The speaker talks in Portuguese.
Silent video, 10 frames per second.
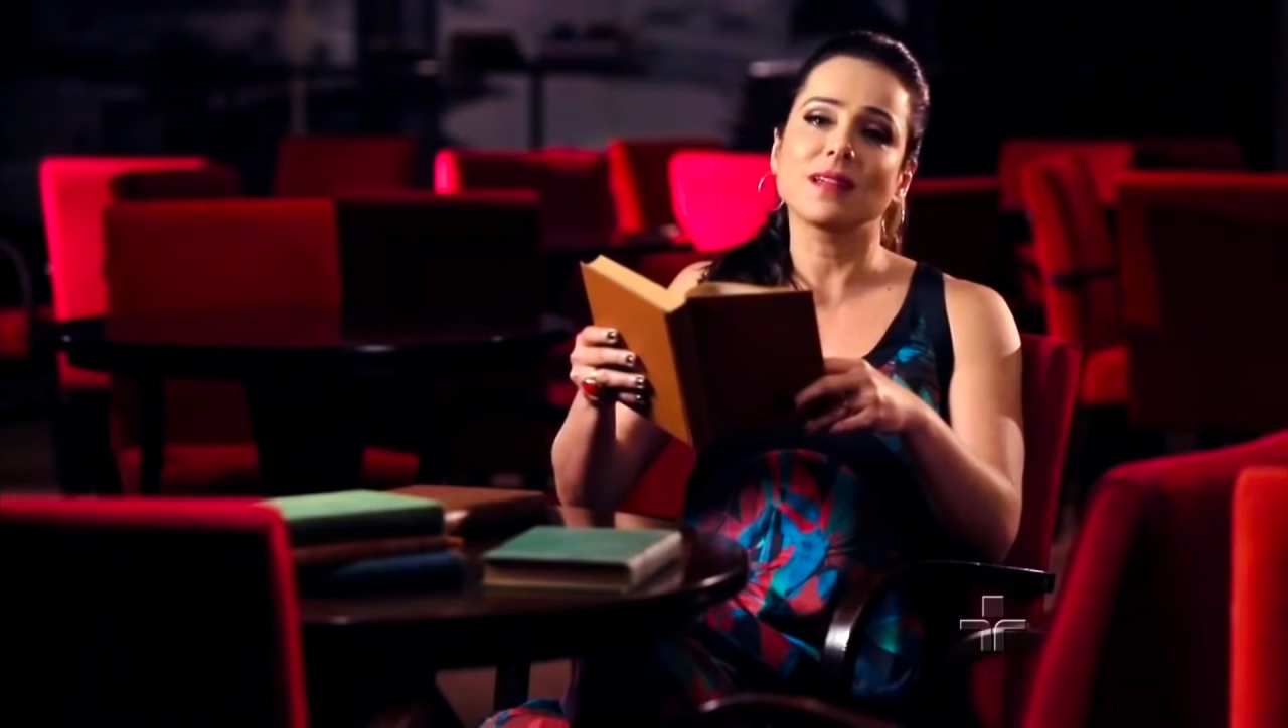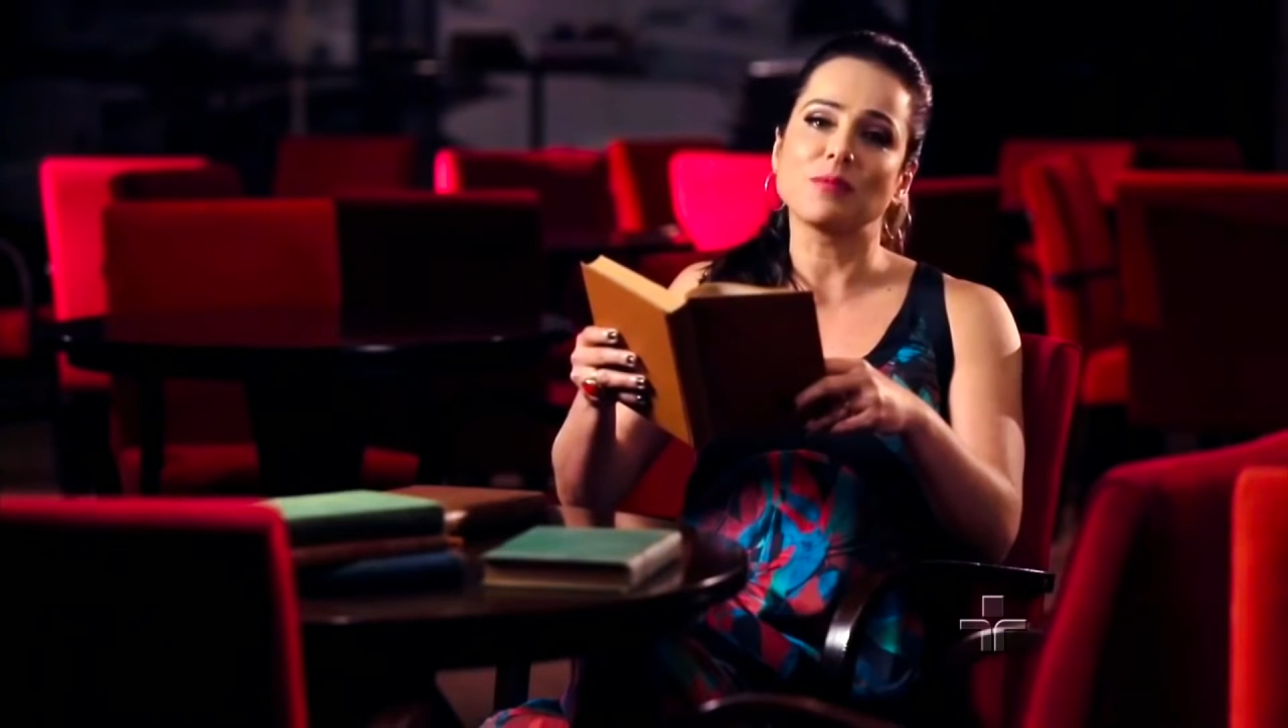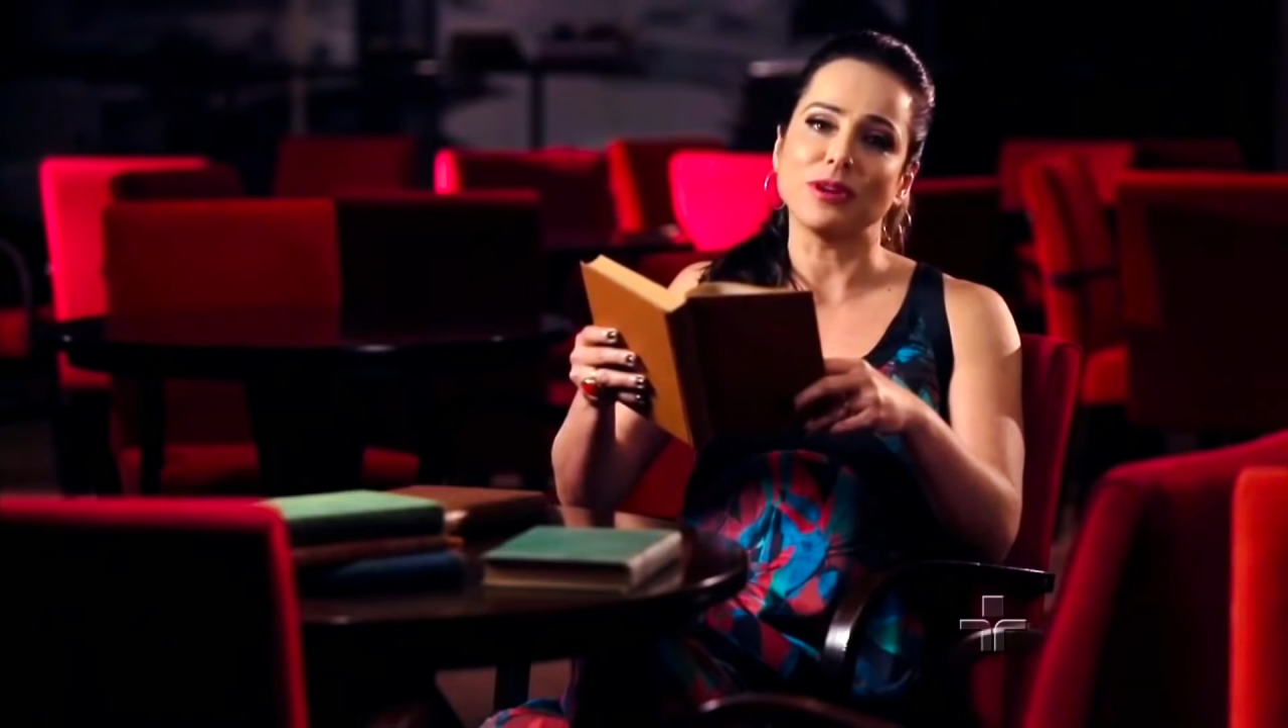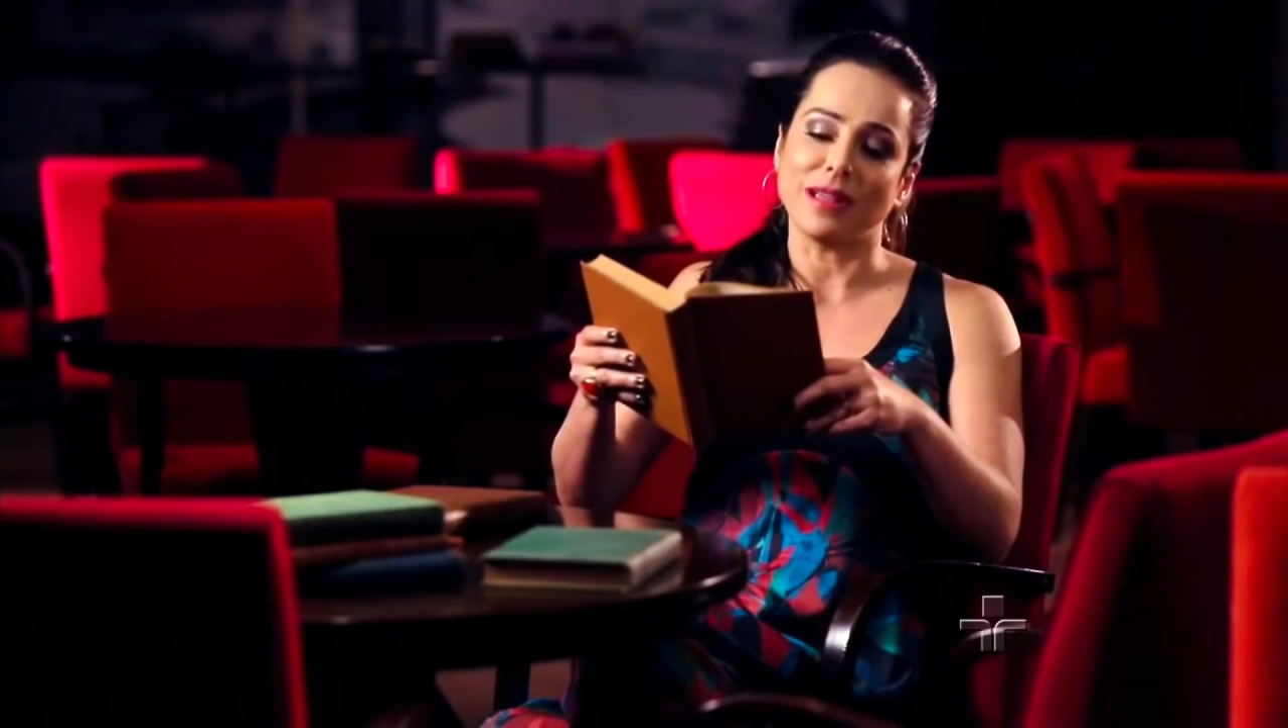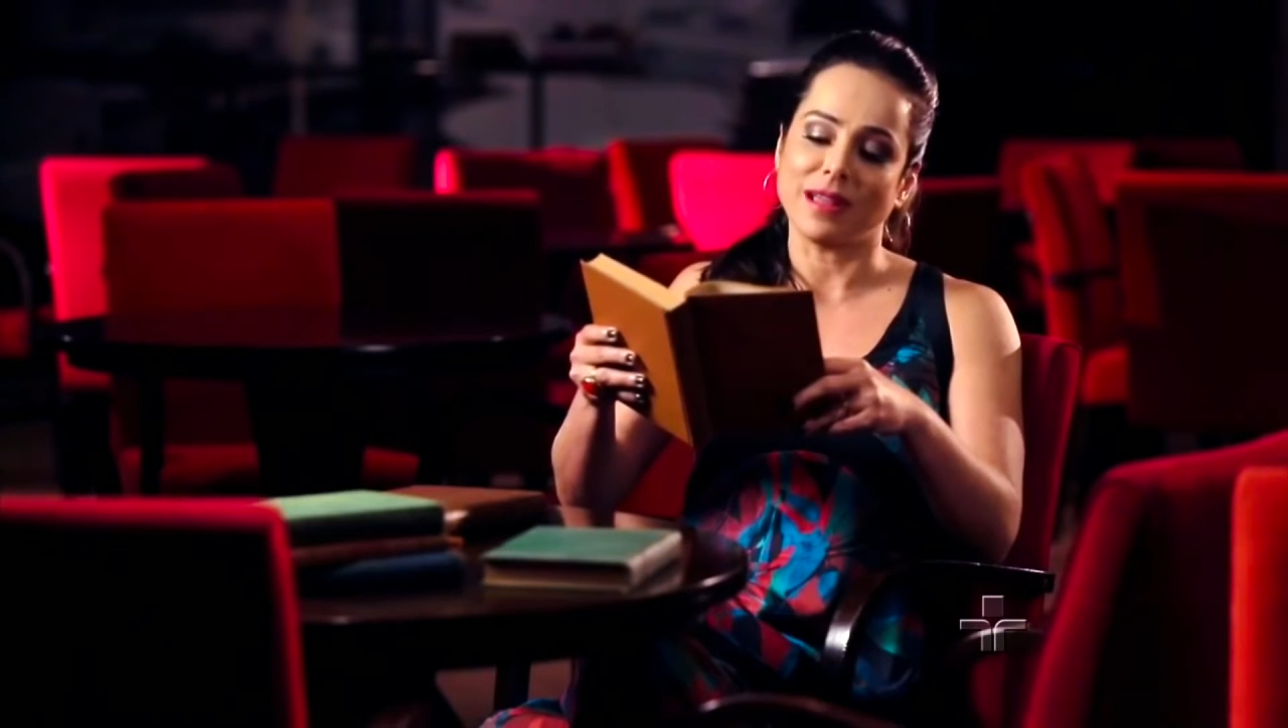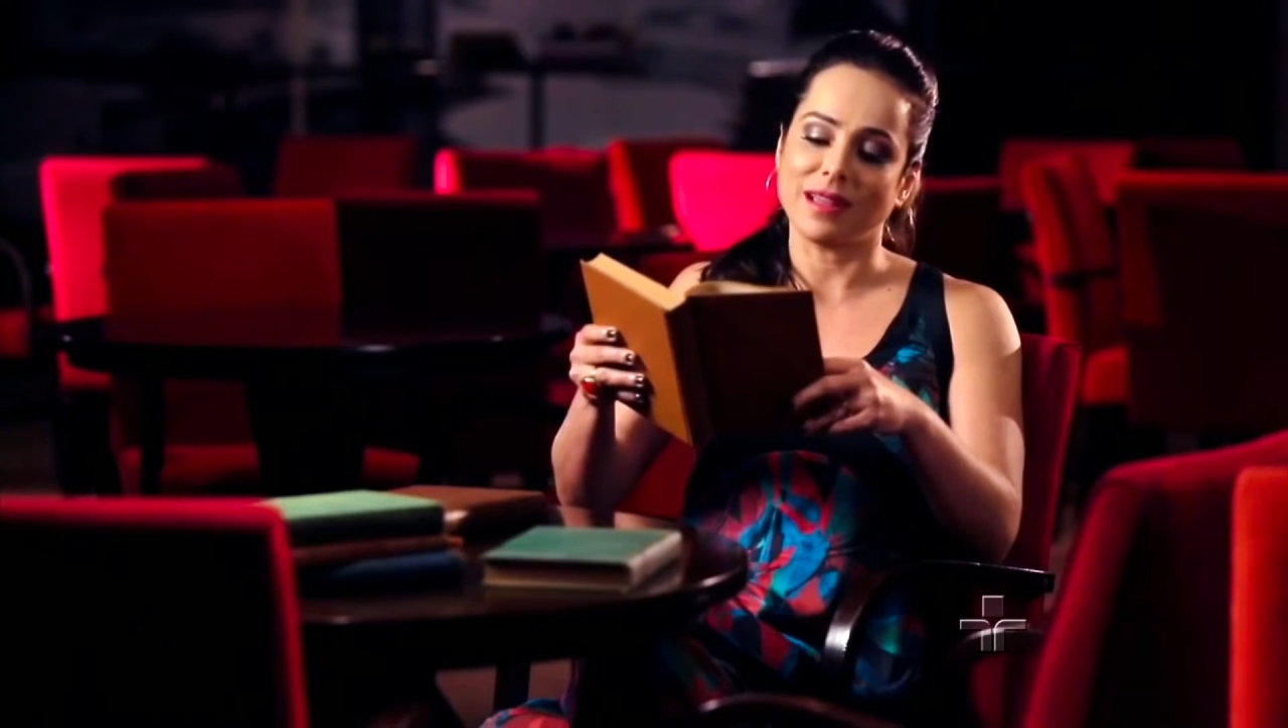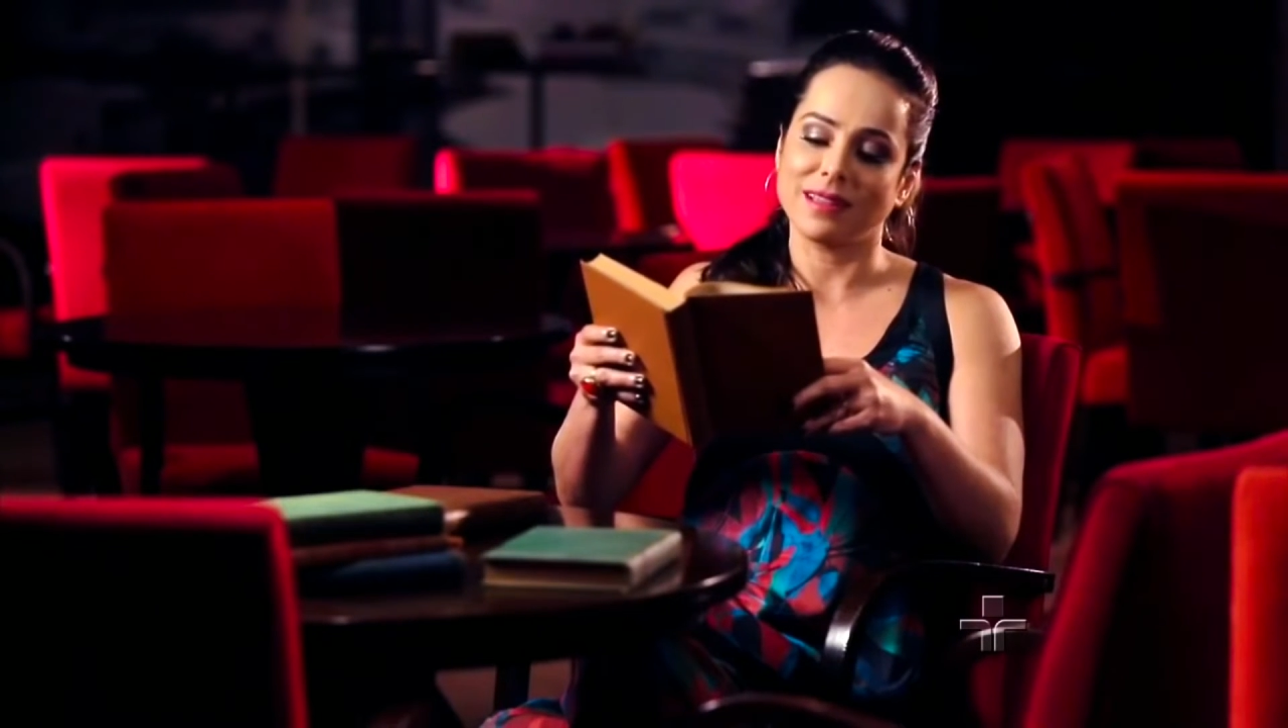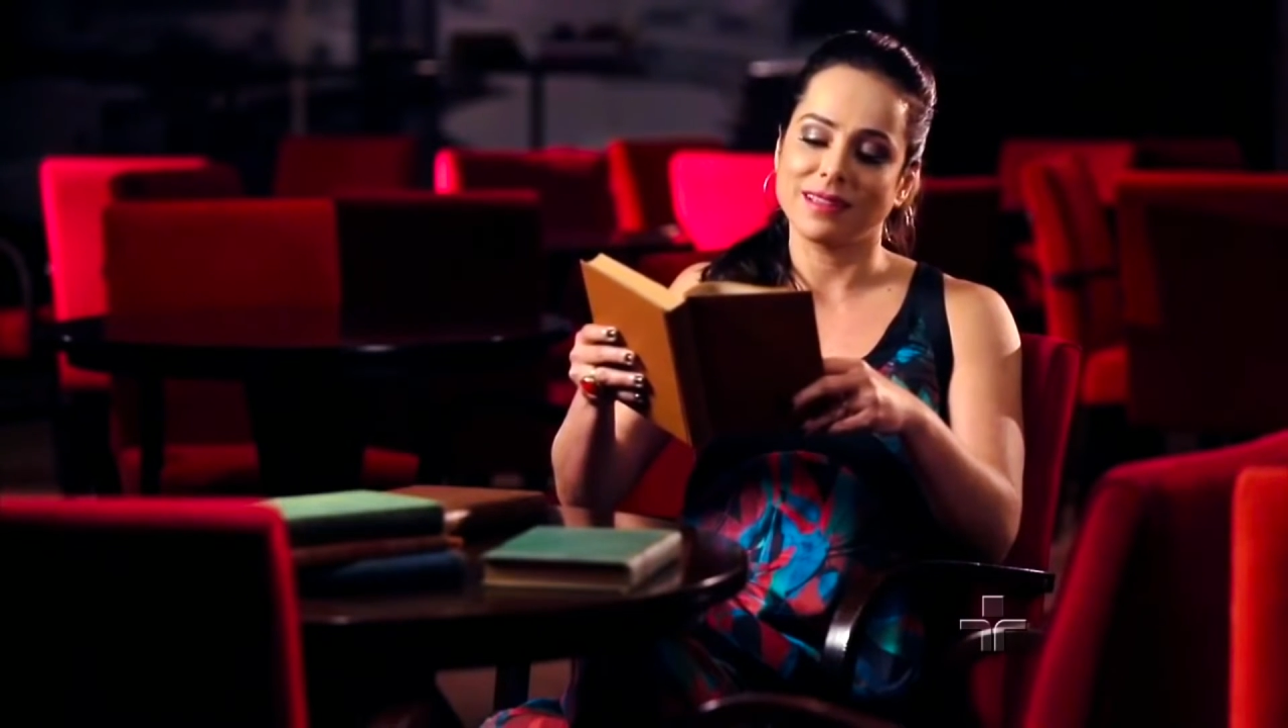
da mulher.